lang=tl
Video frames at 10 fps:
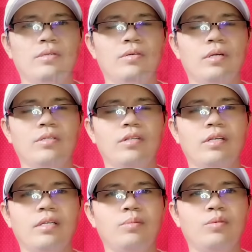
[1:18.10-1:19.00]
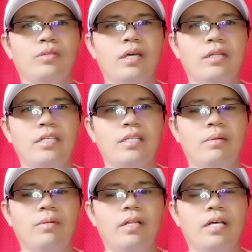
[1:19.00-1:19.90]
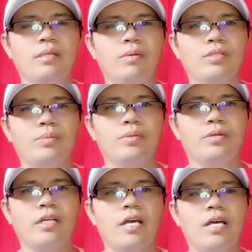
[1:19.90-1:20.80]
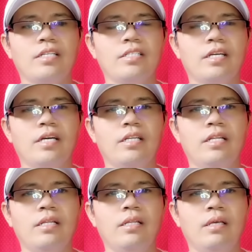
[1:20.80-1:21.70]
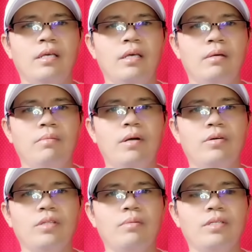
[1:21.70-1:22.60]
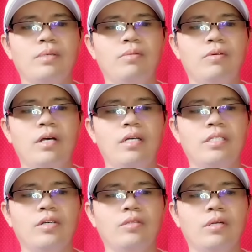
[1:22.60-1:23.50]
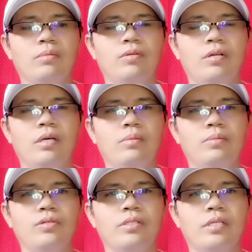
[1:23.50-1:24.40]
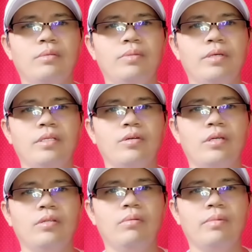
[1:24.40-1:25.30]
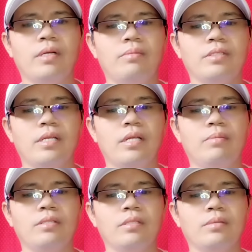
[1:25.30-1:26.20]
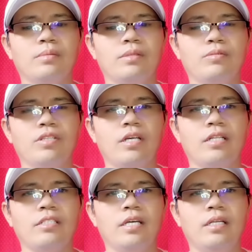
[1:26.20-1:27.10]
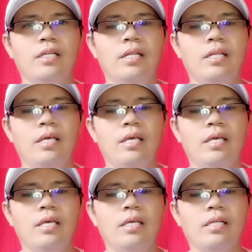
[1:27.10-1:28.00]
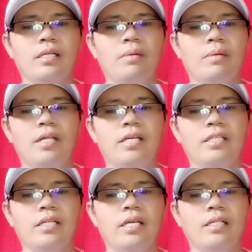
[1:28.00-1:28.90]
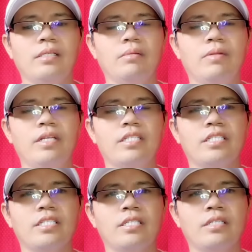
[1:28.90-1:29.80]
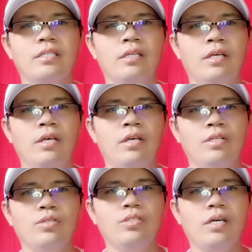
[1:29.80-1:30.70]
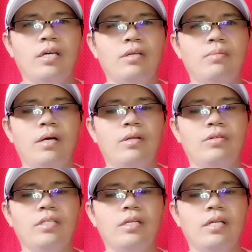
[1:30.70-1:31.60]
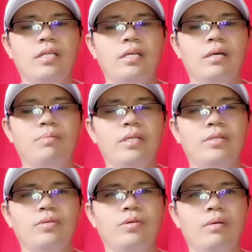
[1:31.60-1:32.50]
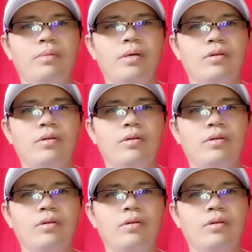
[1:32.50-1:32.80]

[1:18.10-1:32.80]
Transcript: So huwag nyo rin kalimutan na isama na sa pagsupport ang aking channel. Bago tayo magsimula, shoutout muna kay Boss TV. So idol, maraming salamat sa support mo sa aking channel. Ingat ka palagi dyan and get blessed. So sa ngayon mga Lord, si Kalingap Ido ay